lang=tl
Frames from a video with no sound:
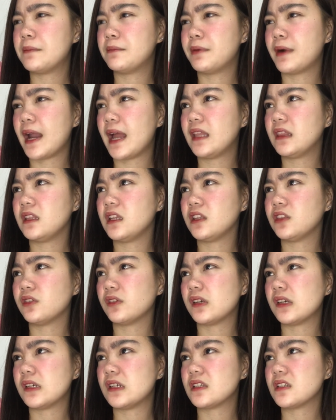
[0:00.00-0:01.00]
brand dito
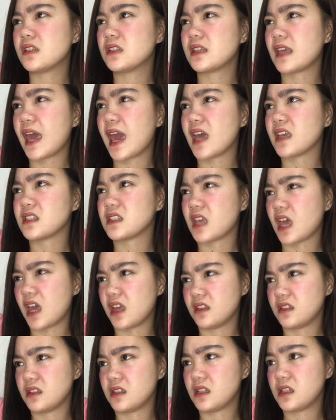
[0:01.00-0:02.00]
is
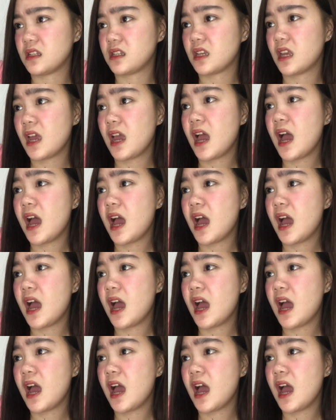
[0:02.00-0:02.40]
Essence.